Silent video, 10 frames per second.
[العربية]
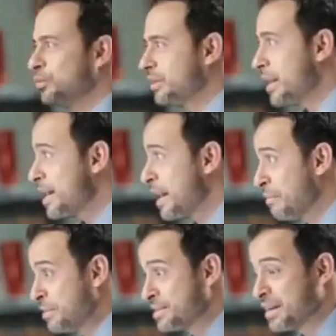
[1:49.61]
وانت
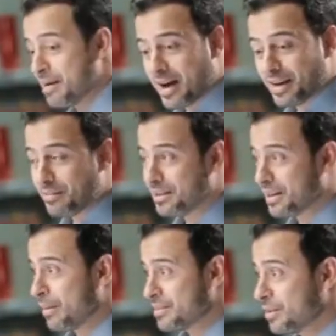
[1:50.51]
راجع من الجامع على
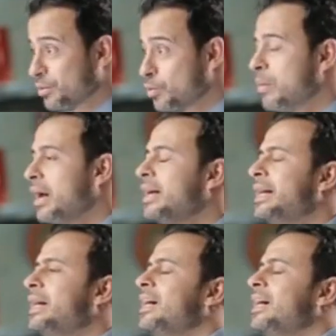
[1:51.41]
بيتك بعد صلاه الجمعه